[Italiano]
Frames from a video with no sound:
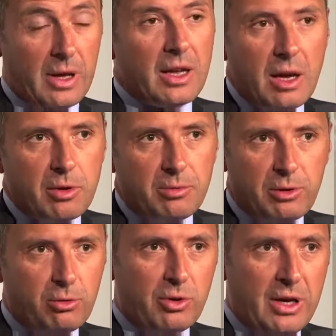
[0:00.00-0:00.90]
e chiediamo
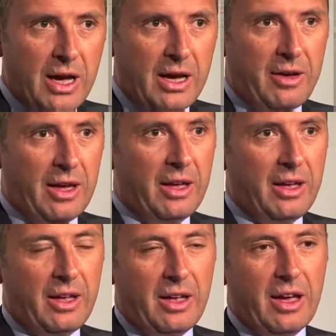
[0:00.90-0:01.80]
soprattutto di dare
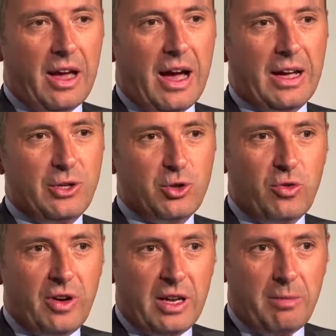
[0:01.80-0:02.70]
ai
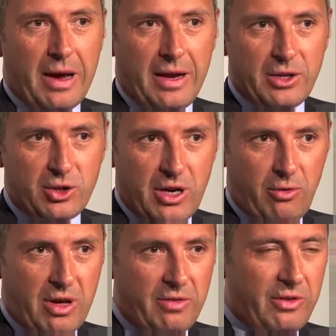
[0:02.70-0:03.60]
giovani
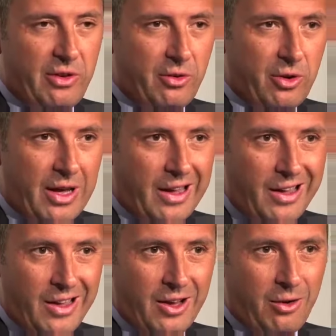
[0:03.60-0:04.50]
manager una
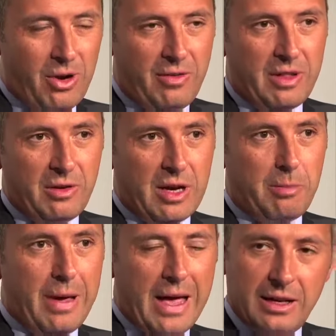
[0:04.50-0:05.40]
visione, una visione
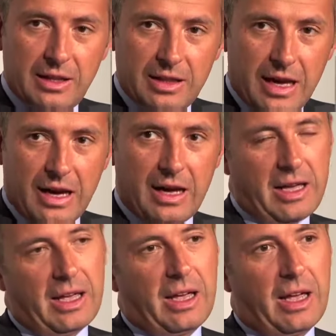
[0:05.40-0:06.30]

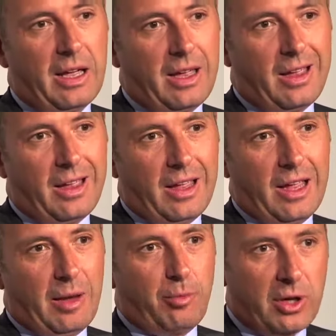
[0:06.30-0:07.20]
aperta e,
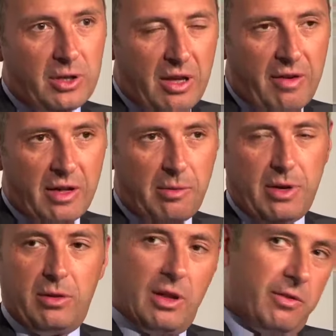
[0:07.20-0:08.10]
e, e proattiva
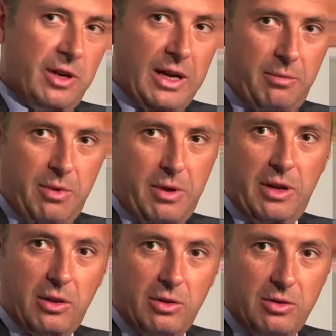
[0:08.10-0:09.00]
rispetto alle sfide del
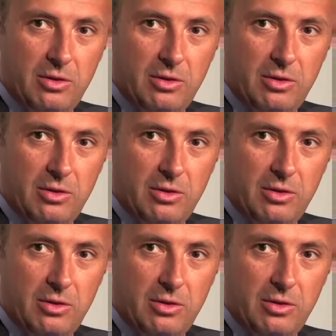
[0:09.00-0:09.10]
cambiamento.